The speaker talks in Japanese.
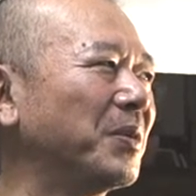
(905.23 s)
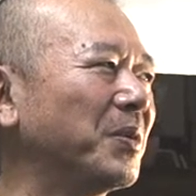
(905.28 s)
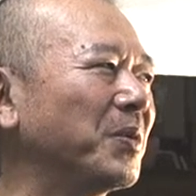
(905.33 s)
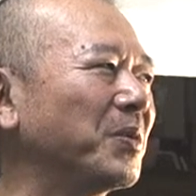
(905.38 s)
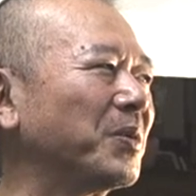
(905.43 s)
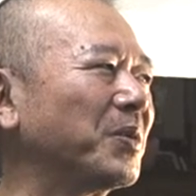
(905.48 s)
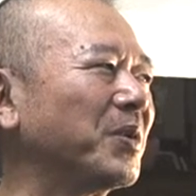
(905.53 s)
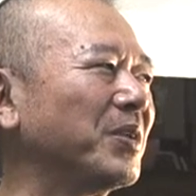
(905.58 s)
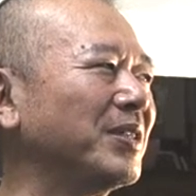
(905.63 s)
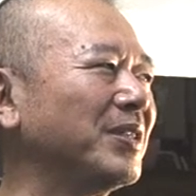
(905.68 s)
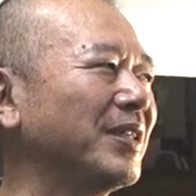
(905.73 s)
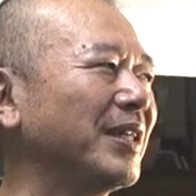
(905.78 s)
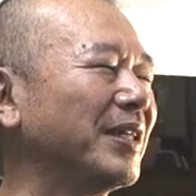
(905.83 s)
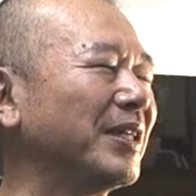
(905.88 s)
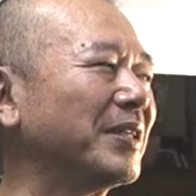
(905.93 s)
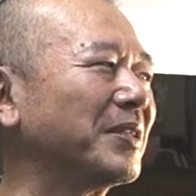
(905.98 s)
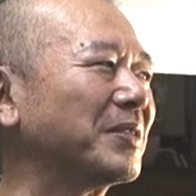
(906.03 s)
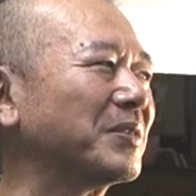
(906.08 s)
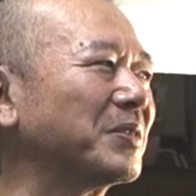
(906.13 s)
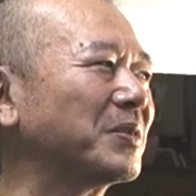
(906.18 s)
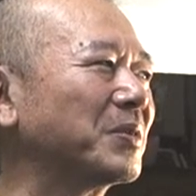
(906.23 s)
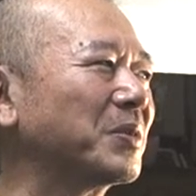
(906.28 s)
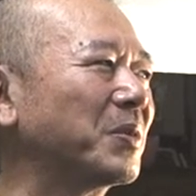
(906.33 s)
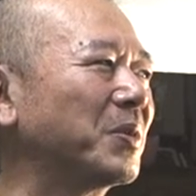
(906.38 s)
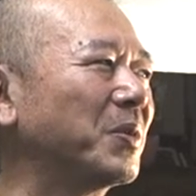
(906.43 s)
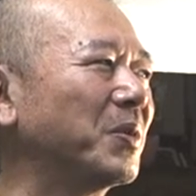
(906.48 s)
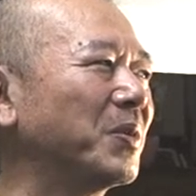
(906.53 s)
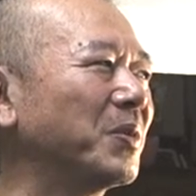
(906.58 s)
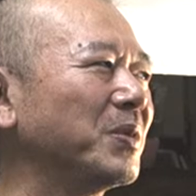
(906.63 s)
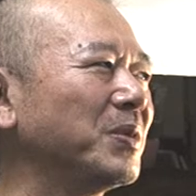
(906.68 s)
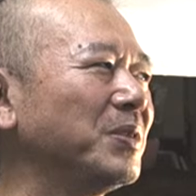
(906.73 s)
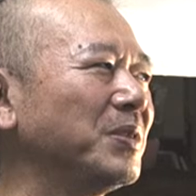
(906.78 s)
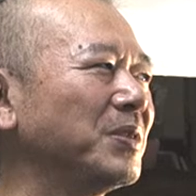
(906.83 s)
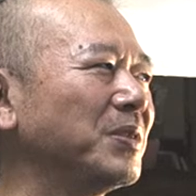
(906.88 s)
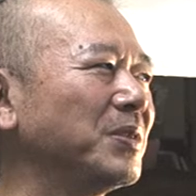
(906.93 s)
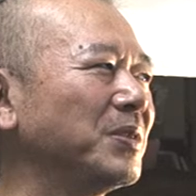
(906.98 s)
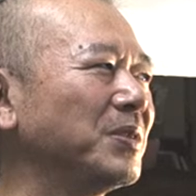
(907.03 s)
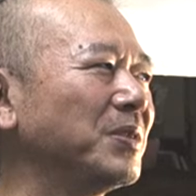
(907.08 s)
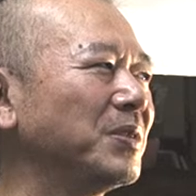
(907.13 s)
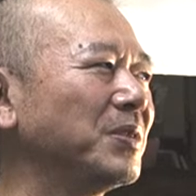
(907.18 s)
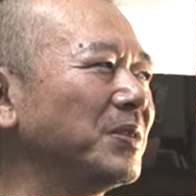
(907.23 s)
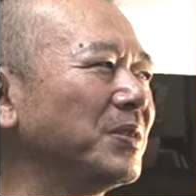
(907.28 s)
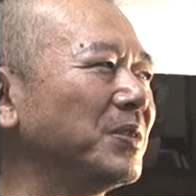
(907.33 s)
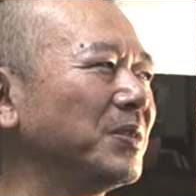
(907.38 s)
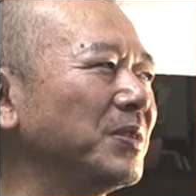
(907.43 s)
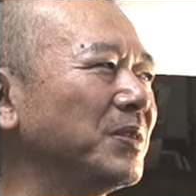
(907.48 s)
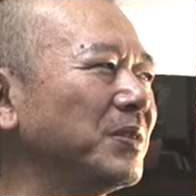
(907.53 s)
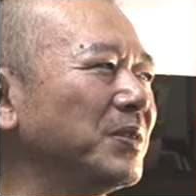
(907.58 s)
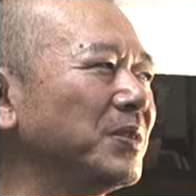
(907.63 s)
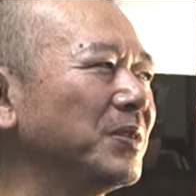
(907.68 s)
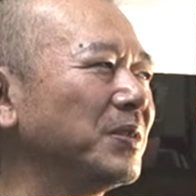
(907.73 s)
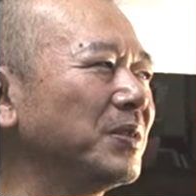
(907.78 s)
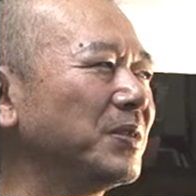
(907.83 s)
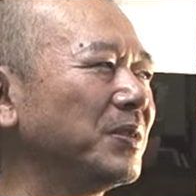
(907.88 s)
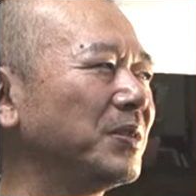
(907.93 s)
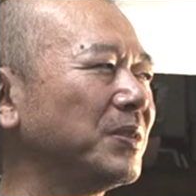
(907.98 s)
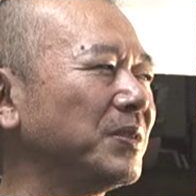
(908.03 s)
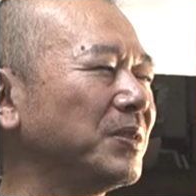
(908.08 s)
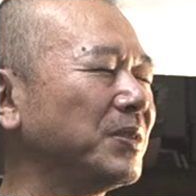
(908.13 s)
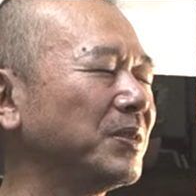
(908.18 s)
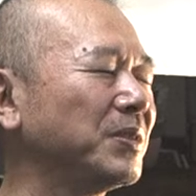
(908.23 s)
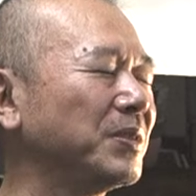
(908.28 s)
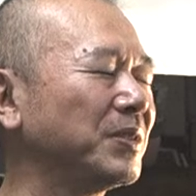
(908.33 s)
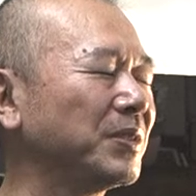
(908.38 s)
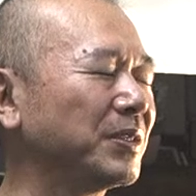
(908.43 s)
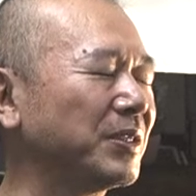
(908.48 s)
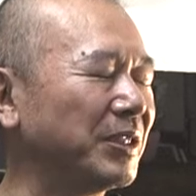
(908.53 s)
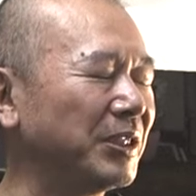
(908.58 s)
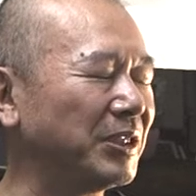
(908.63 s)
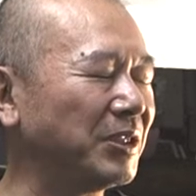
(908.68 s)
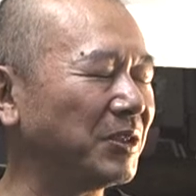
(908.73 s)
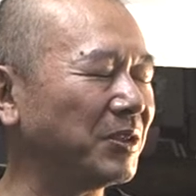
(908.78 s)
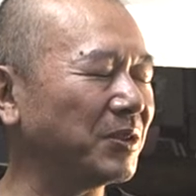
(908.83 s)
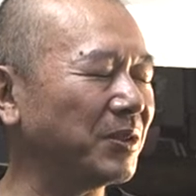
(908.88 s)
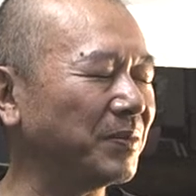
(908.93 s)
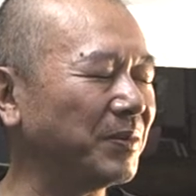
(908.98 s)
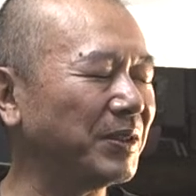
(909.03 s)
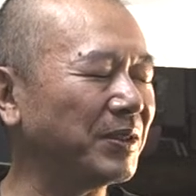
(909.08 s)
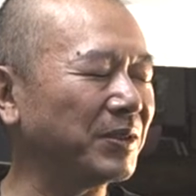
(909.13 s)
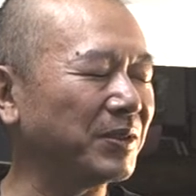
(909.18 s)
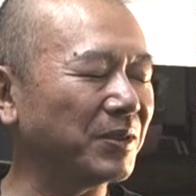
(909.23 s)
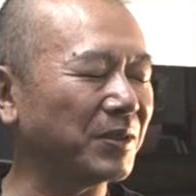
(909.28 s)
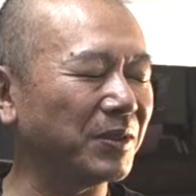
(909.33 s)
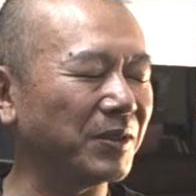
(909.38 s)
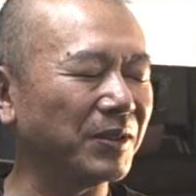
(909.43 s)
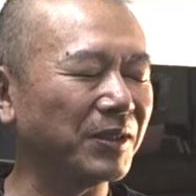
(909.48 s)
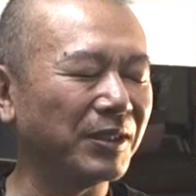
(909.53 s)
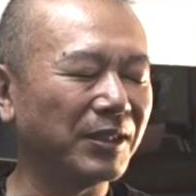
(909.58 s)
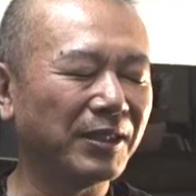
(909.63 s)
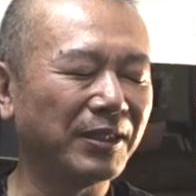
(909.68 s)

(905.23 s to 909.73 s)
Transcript: 本当にね、こういう記事を見ると、